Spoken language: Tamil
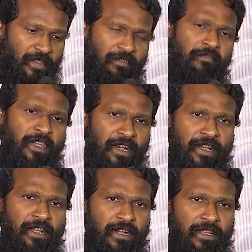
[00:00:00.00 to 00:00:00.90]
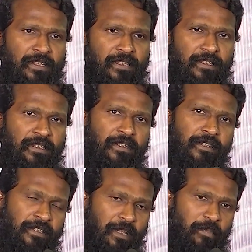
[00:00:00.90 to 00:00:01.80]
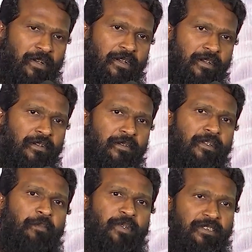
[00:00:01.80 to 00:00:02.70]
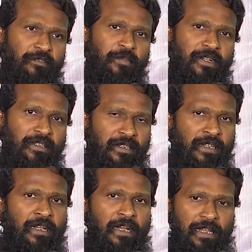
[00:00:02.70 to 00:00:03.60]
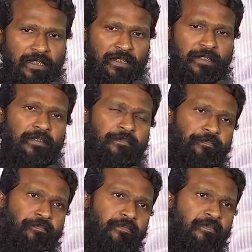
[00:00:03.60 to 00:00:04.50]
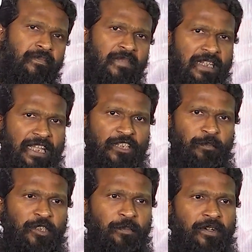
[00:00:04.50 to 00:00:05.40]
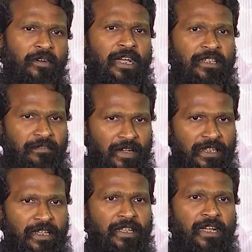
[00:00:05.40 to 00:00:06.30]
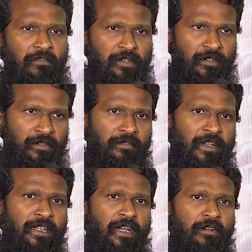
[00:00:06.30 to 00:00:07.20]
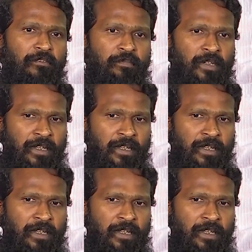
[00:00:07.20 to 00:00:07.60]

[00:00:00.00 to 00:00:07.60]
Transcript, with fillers: வெவ்வேறு இடங்கள்லேருந்து நம்ம ரெப்ரசன்ட் பண்ணது அதை எக்ஸ்ப்ரெஸ் பண்ணோம் அந்த வலியை அவர்களோட வழியாகவும்